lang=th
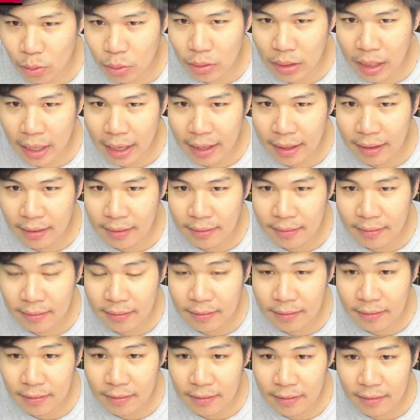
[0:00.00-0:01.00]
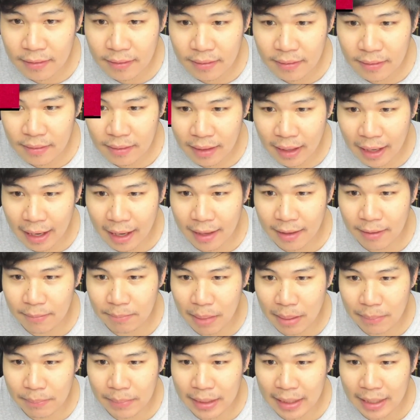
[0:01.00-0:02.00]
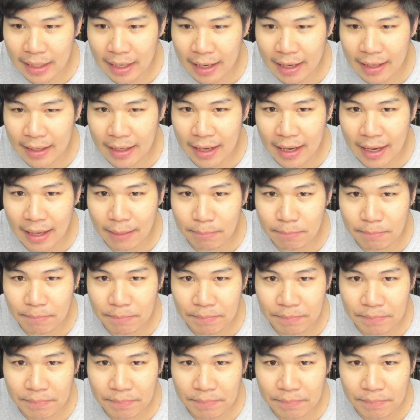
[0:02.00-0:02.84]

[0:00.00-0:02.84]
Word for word: กครู่นะฮะอ่ะแบบนี้แล้วกันนะครับ